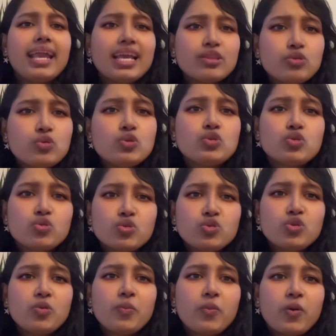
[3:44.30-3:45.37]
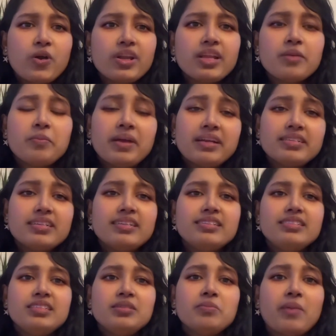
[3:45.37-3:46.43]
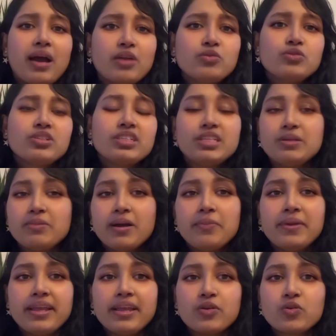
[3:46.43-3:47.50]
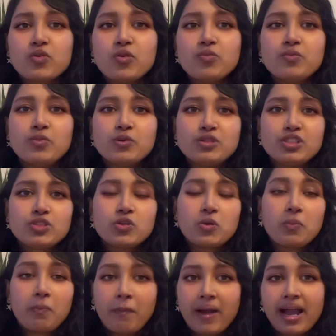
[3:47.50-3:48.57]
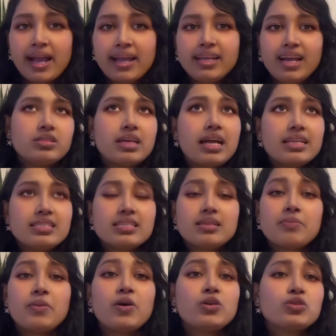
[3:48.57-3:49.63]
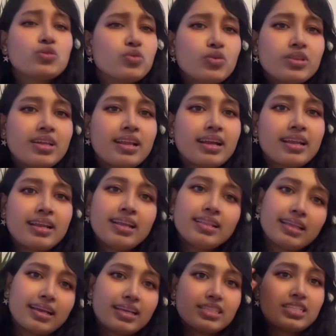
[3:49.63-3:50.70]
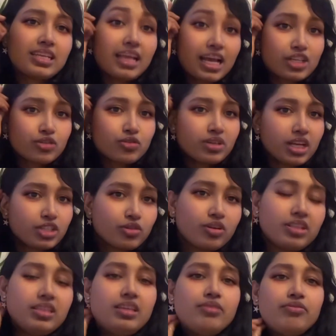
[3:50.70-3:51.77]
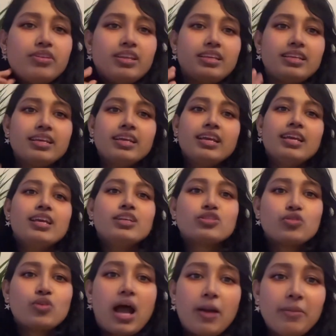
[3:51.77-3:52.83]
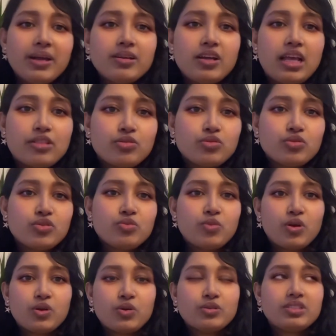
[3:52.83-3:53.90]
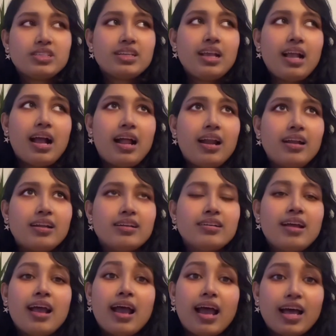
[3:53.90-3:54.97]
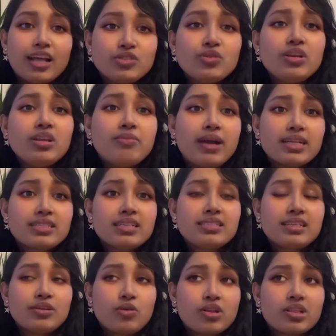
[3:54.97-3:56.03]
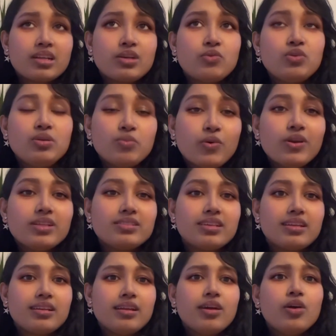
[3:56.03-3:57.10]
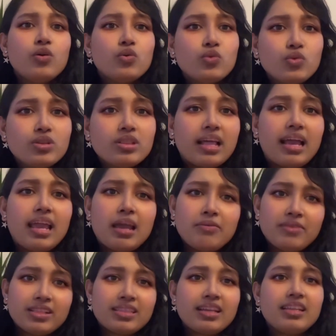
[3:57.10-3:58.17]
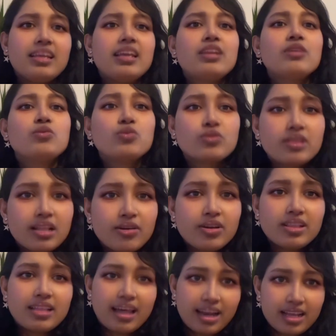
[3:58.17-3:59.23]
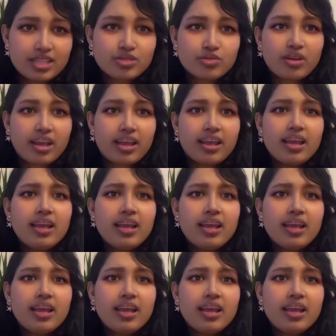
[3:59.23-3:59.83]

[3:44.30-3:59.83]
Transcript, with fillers: এত ছোট মনের মেন্টালিটি মানুষ কিভাবে এরকম পজিশন পায় যার যেটা পাওয়ার যোগ্যতা রাখে না তাকে সেই আসনটা আসলে দিয়ে ফেলি সো আমার এতটুকুন মনে হচ্ছে আর আঞ্চলিক ভাষায় যে কথাটা উনি বলেছেন উদলা এ মাতারি এন উদলা এ দাঁড়ায় আসো কে